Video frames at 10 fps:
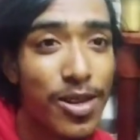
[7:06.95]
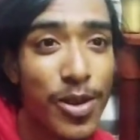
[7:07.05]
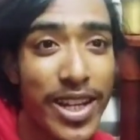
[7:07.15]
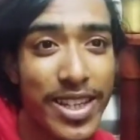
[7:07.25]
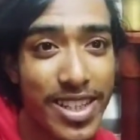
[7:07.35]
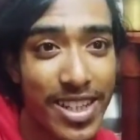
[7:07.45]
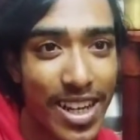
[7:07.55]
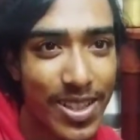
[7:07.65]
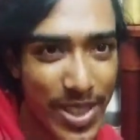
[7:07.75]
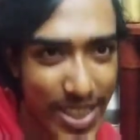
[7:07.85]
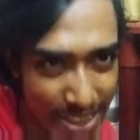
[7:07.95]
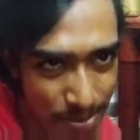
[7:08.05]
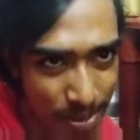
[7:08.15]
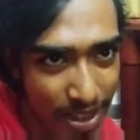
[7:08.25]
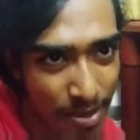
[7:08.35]
না অনেকটা রাত হয়ে গেছে
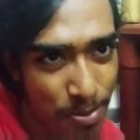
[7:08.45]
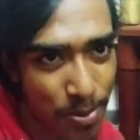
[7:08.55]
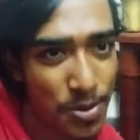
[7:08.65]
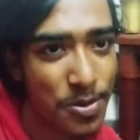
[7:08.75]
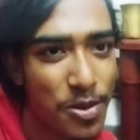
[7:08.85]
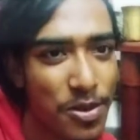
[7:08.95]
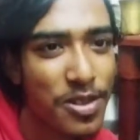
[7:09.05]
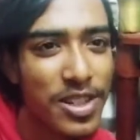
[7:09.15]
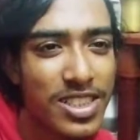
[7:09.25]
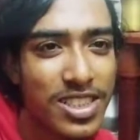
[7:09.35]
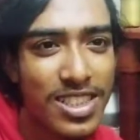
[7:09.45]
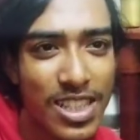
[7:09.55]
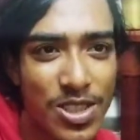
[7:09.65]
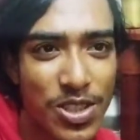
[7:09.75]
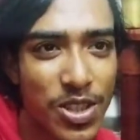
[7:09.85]
আমার এক বন্ধু ফোন করেছিল
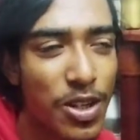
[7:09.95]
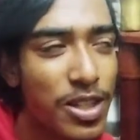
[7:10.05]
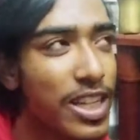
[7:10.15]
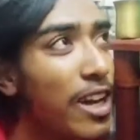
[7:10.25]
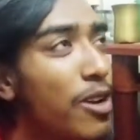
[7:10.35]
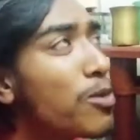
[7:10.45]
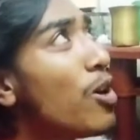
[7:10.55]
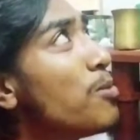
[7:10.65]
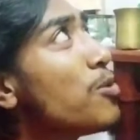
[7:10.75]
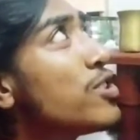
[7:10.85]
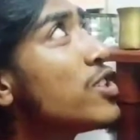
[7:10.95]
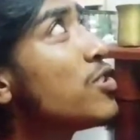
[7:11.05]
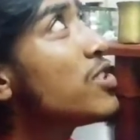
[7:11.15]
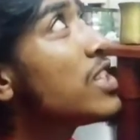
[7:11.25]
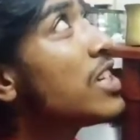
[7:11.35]
তার সঙ্গে গল্প করতে
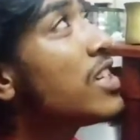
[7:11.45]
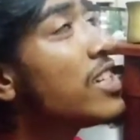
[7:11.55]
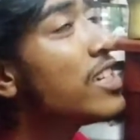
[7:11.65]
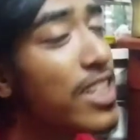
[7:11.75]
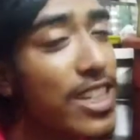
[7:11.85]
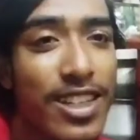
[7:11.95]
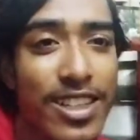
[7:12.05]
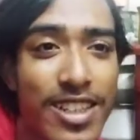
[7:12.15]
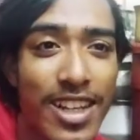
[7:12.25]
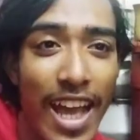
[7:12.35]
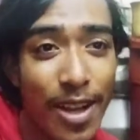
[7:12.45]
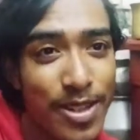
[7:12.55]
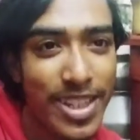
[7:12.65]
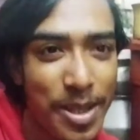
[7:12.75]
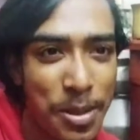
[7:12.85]
করতে
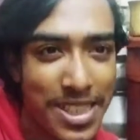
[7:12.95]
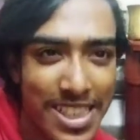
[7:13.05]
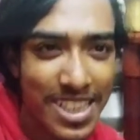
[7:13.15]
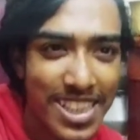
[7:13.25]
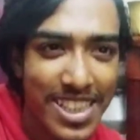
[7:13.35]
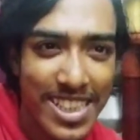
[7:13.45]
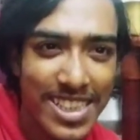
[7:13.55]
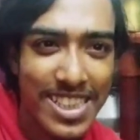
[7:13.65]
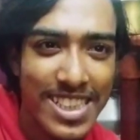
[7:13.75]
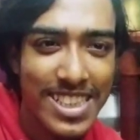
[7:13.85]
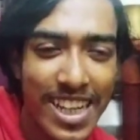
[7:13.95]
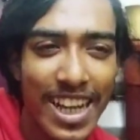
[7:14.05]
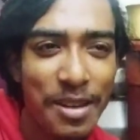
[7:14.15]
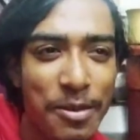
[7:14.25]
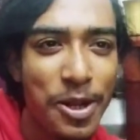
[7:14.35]
এগারোটা বাজিয়ে দিয়েছি যে
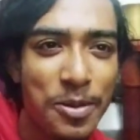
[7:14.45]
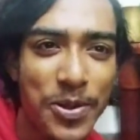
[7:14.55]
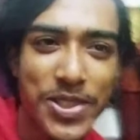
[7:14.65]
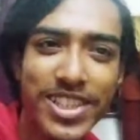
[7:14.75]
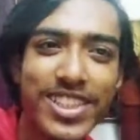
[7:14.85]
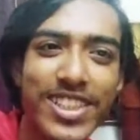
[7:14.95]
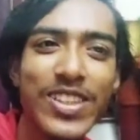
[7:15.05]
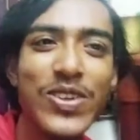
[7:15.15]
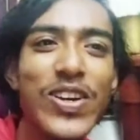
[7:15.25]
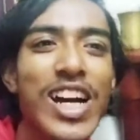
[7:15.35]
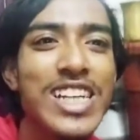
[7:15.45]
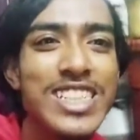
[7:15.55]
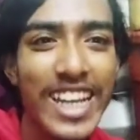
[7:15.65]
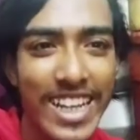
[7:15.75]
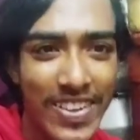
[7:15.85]
আমি গল্প করতে করতে তো
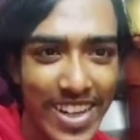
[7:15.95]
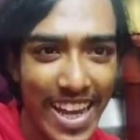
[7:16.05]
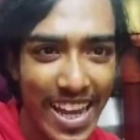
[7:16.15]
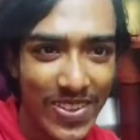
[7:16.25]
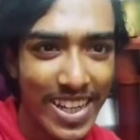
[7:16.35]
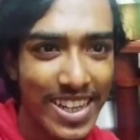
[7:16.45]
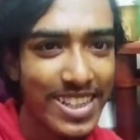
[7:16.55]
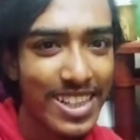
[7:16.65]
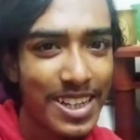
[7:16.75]
সেই কারণে এখন আর